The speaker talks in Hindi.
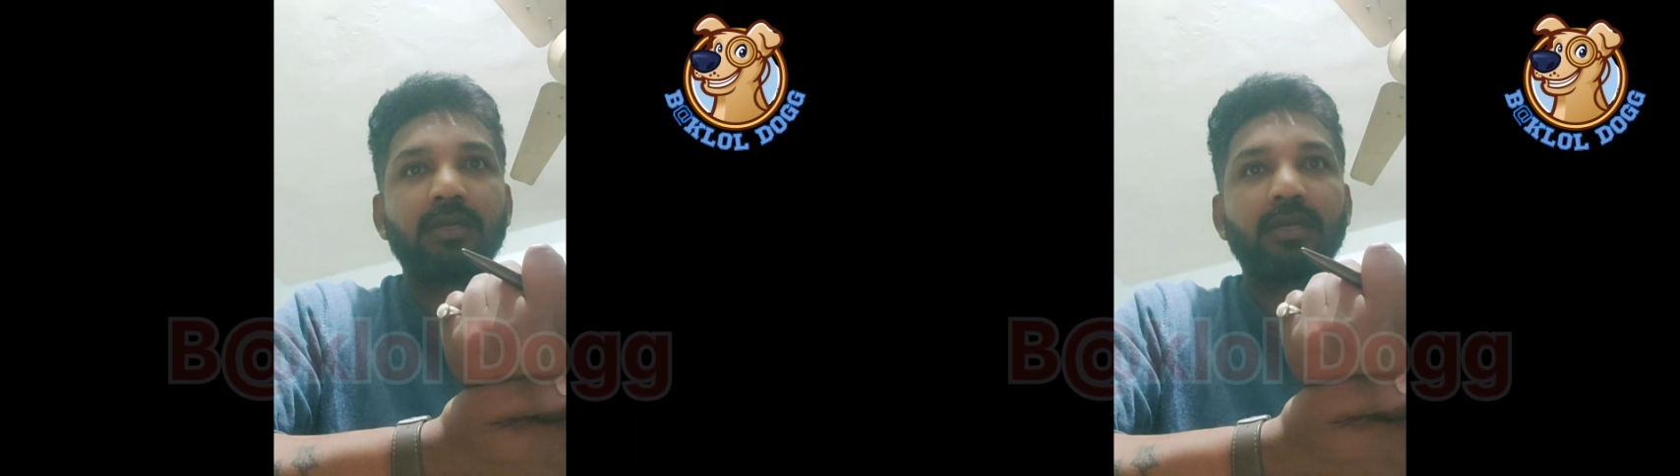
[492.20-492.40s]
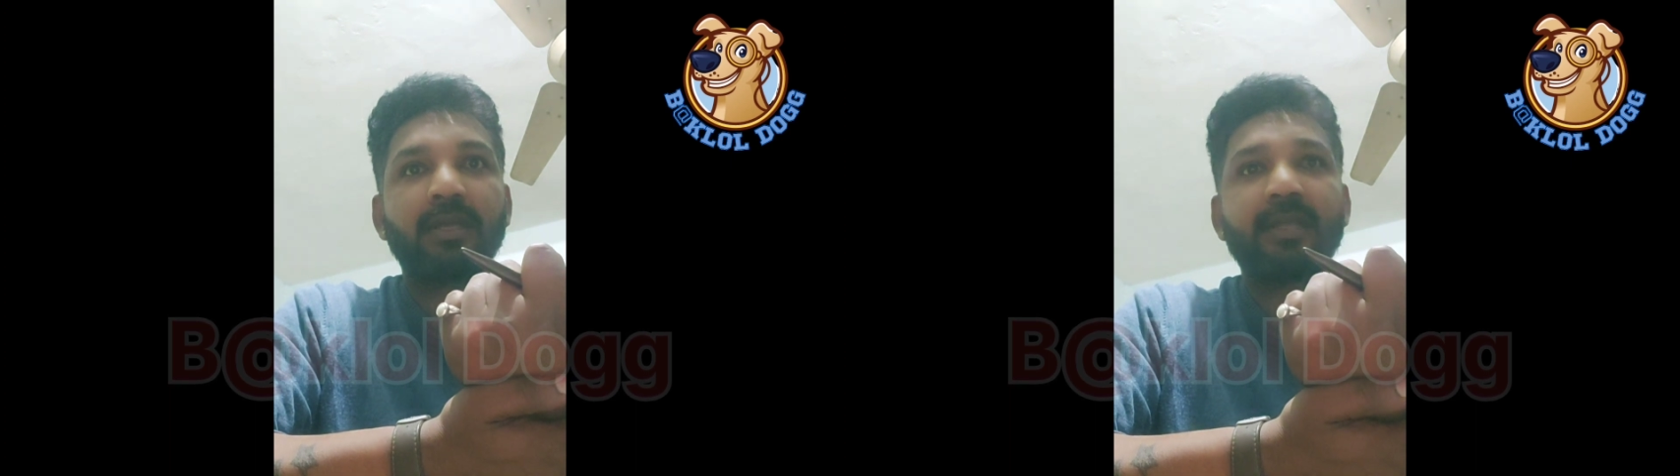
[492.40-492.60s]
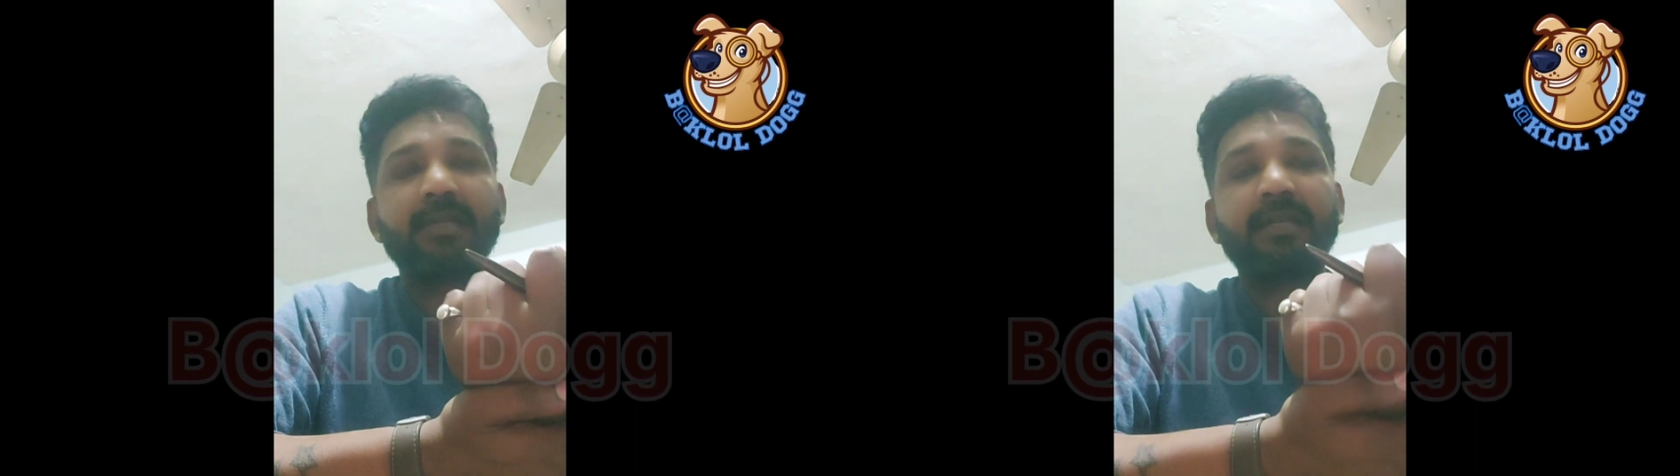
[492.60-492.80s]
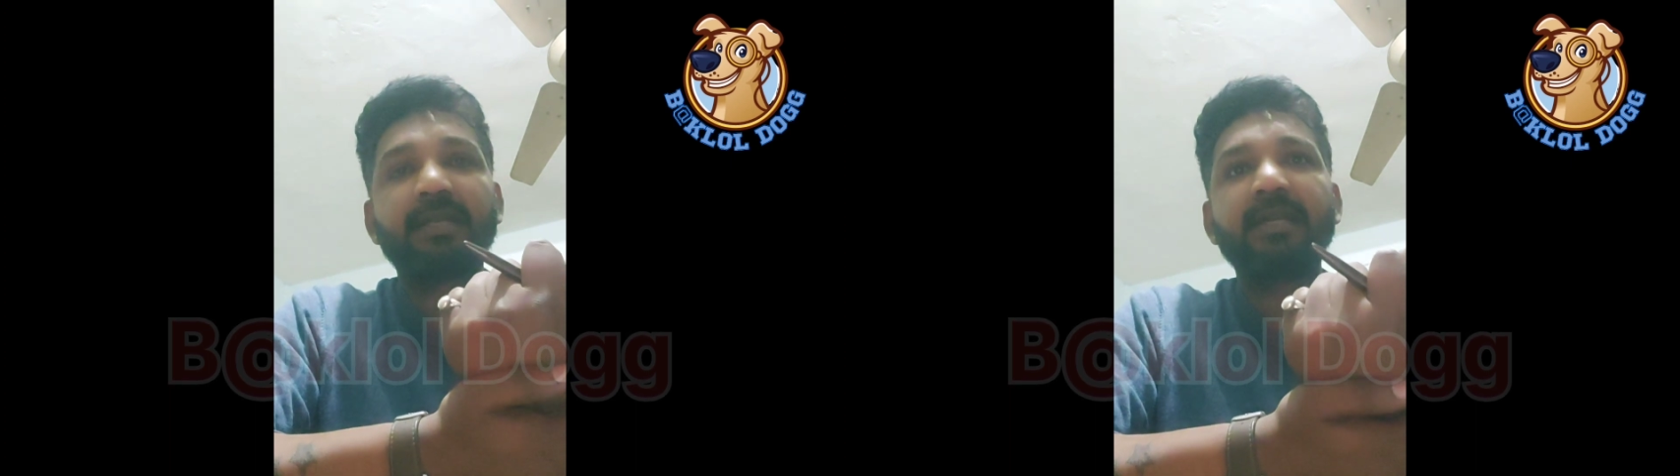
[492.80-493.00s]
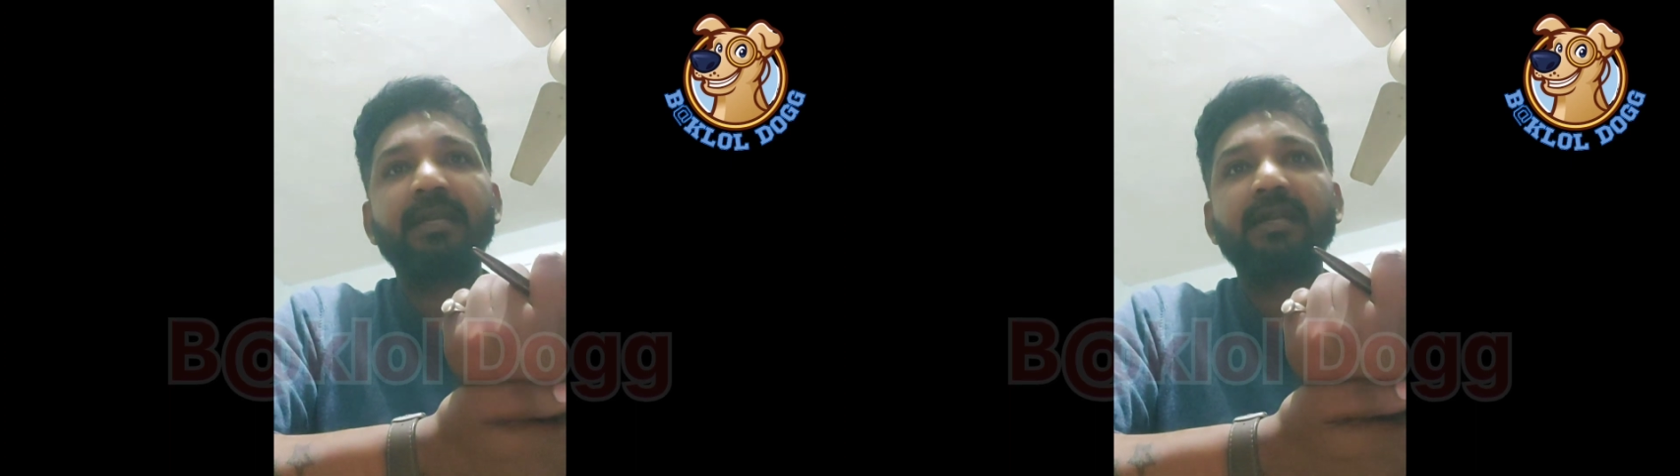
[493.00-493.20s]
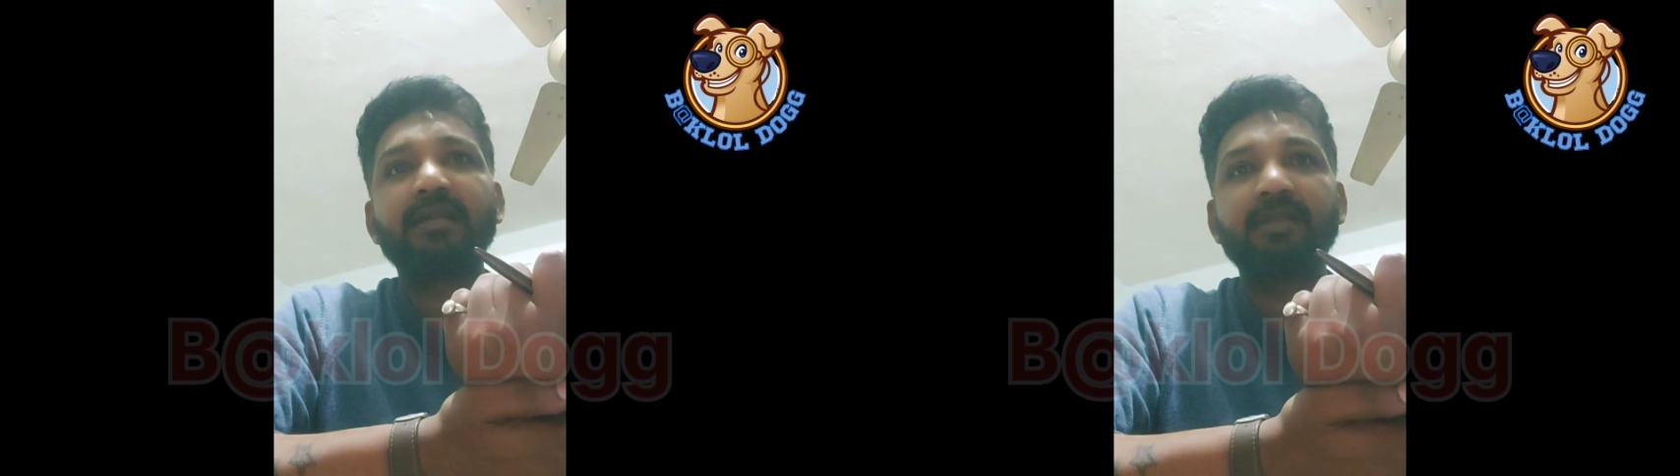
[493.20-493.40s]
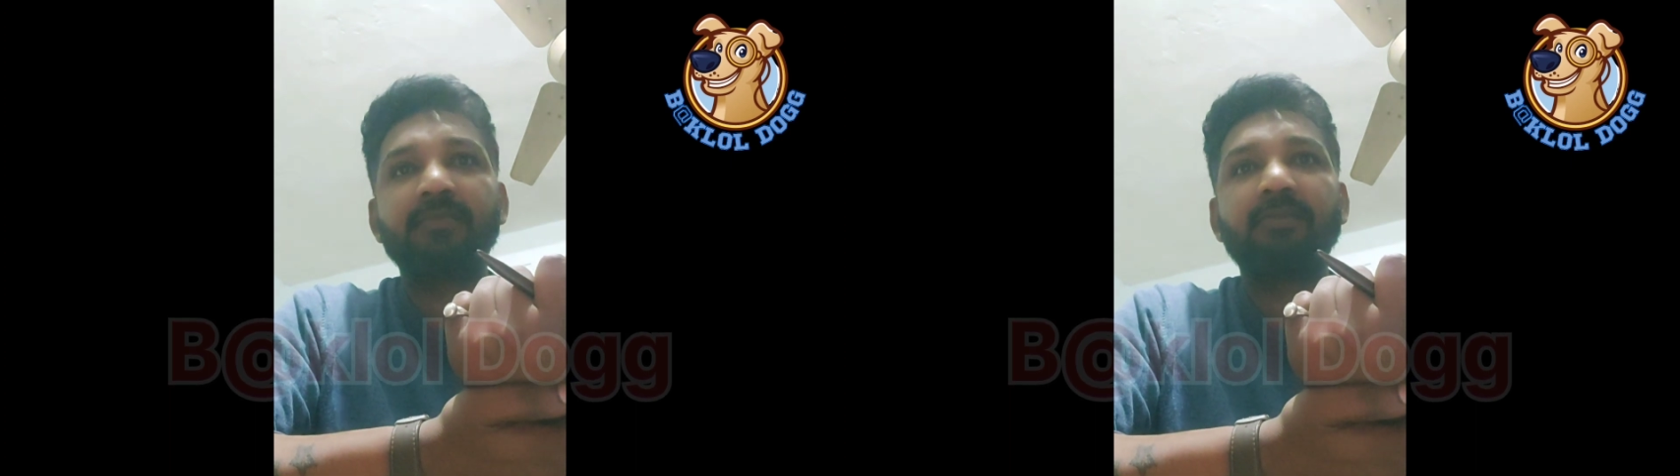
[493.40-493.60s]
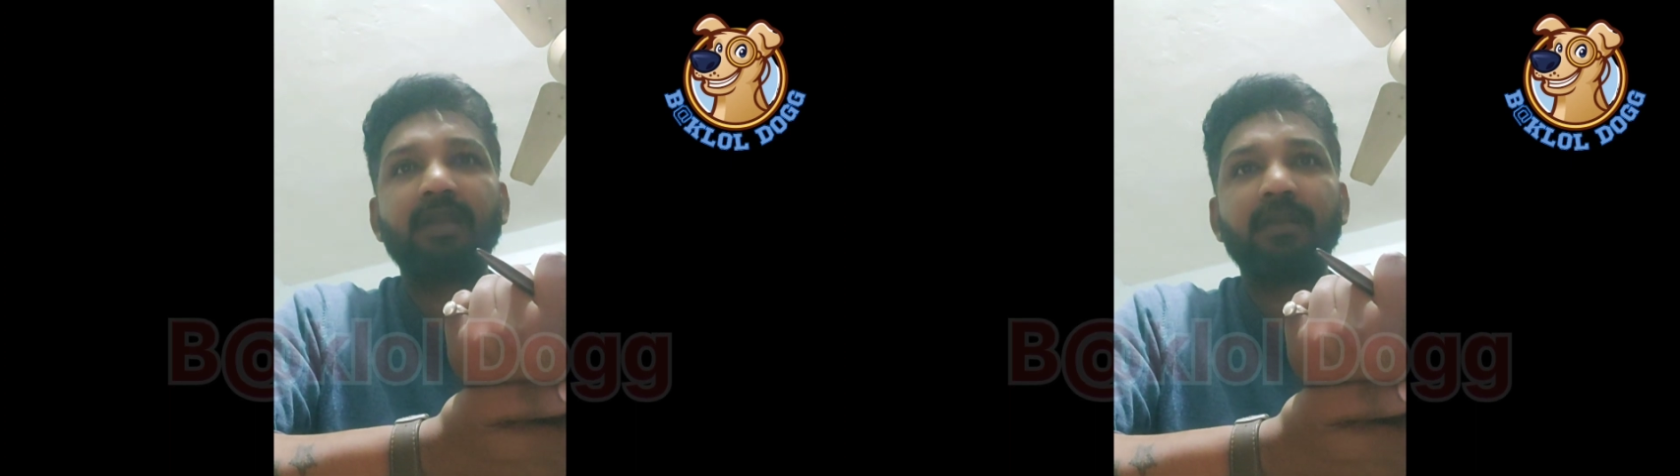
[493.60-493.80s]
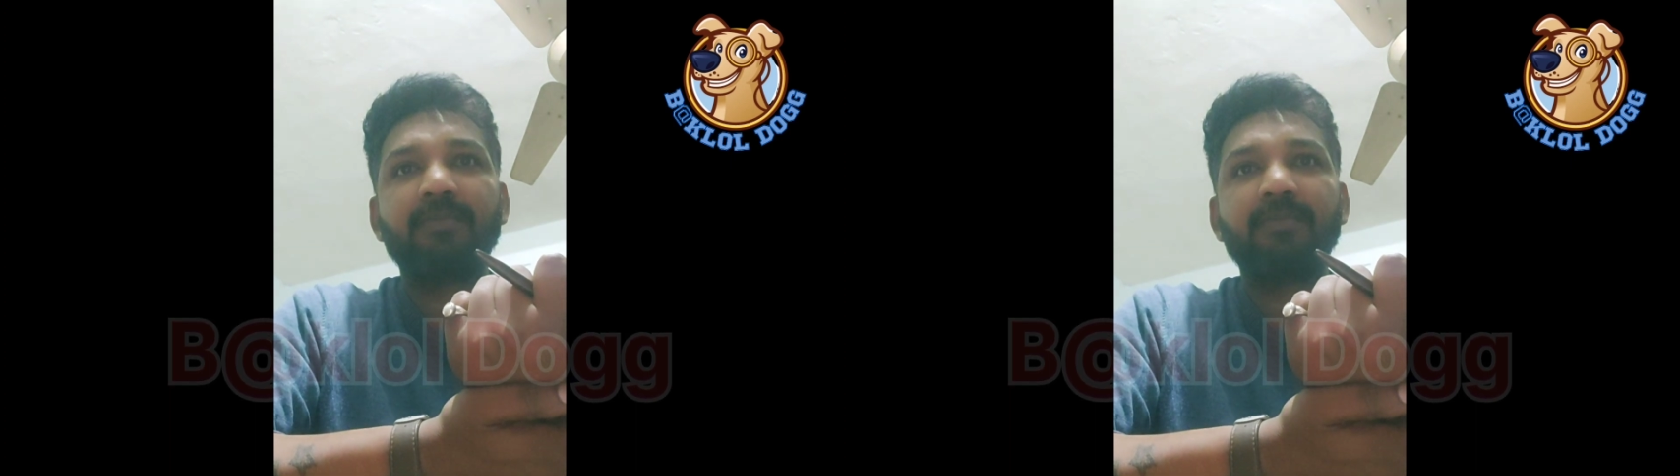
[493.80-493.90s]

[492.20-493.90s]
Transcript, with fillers: एक ये डिक्टेटर सिक्स वाली